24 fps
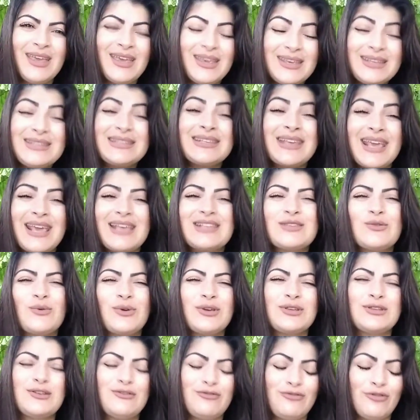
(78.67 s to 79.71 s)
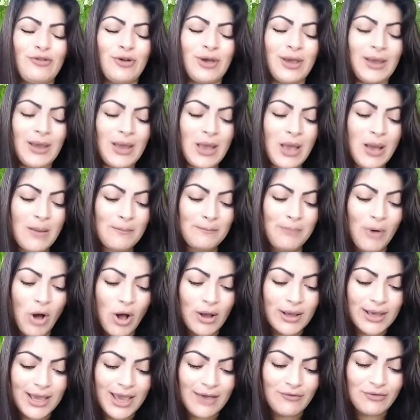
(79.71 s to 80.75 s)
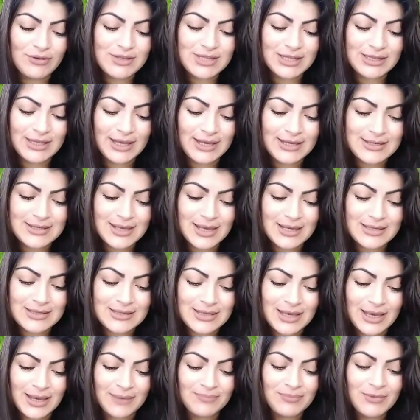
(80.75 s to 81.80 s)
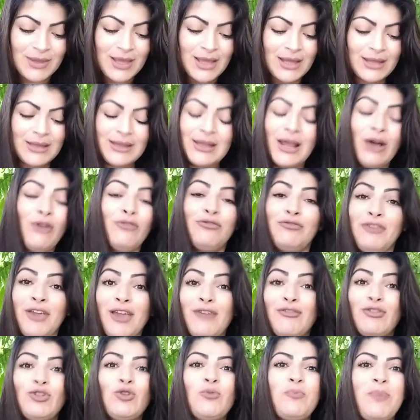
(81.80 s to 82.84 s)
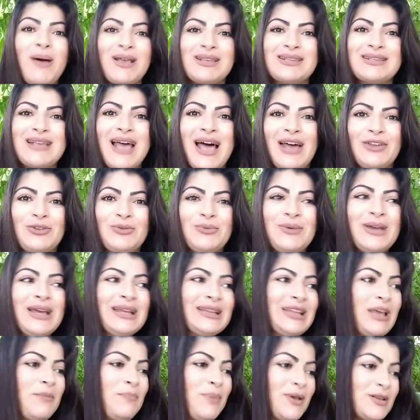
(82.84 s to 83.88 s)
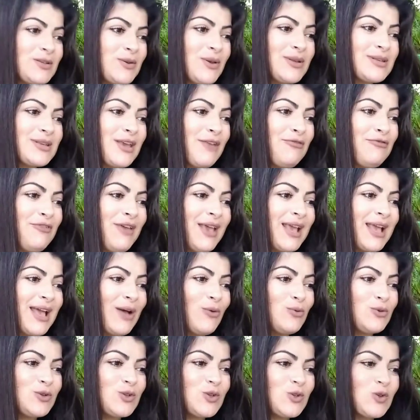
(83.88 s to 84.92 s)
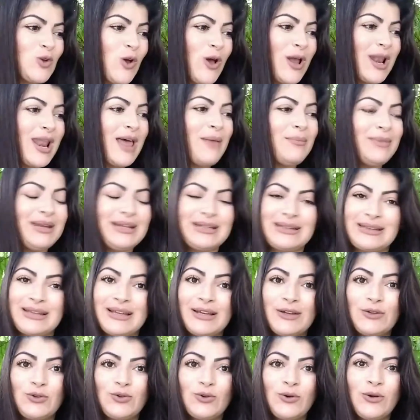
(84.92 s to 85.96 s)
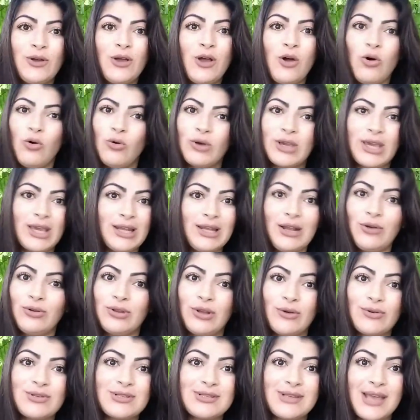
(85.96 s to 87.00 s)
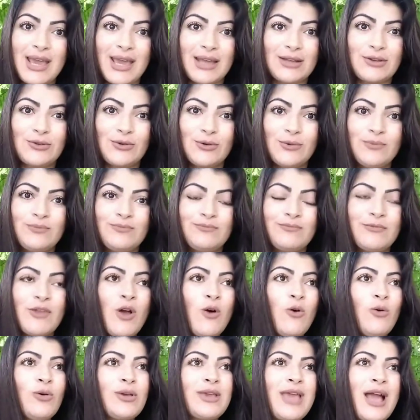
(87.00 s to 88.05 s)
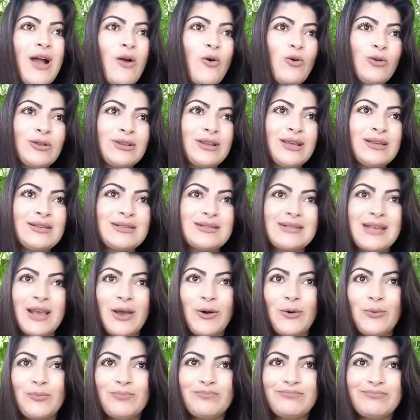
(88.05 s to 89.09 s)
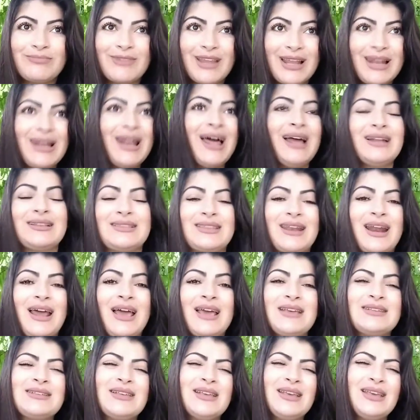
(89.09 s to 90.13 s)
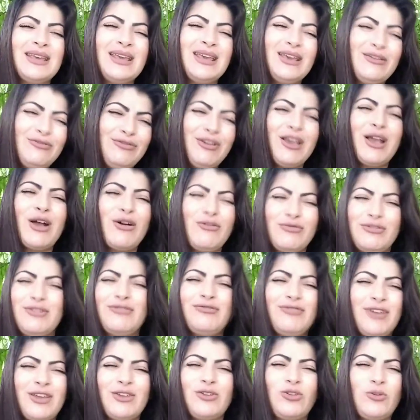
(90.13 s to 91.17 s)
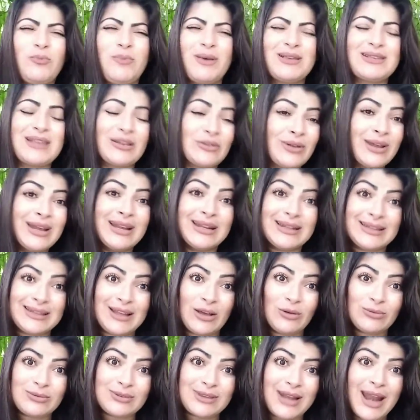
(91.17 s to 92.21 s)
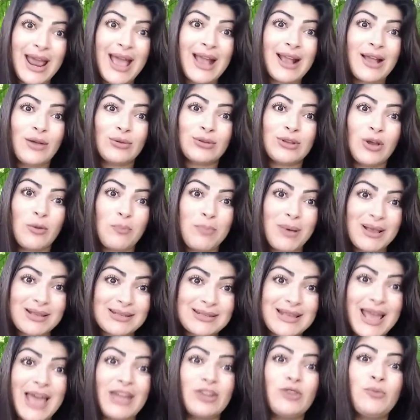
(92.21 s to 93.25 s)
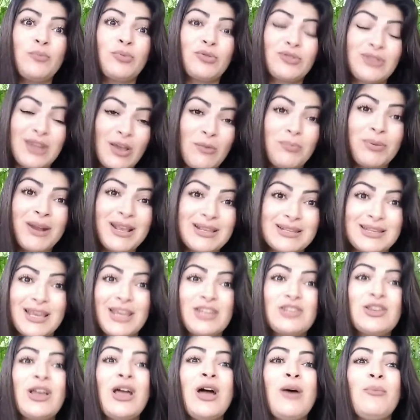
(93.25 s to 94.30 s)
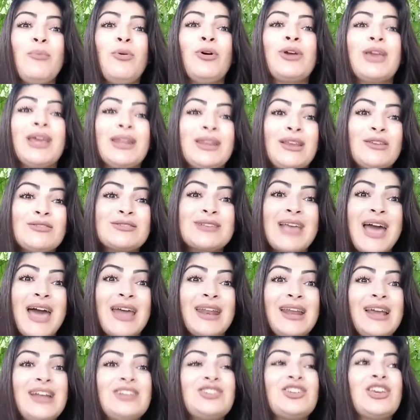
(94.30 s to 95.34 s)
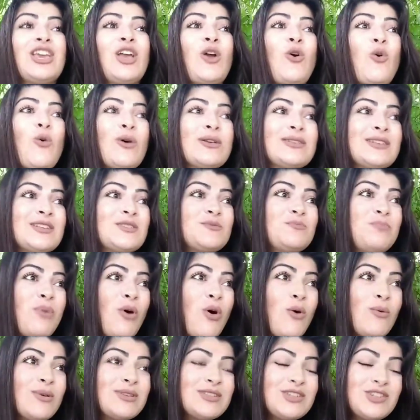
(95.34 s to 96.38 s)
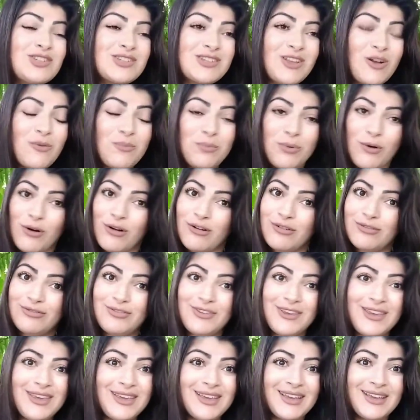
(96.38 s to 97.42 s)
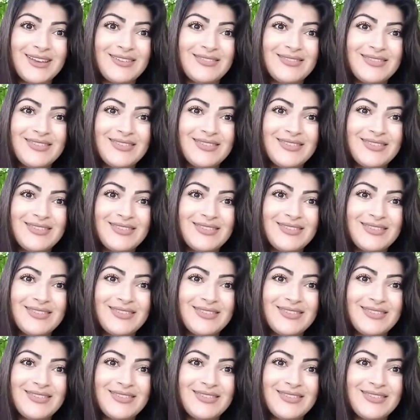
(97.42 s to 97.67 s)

Esqueçam o que se foi. Por que você tem que esquecer? Não vivo no passado. Tem pessoas que ficam só lamentando o que não deu certo, o que aconteceu lá atrás e ficam vivendo do passado. Não traga o teu passado para o teu presente, porque Deus garante que coisas boas estão por vir.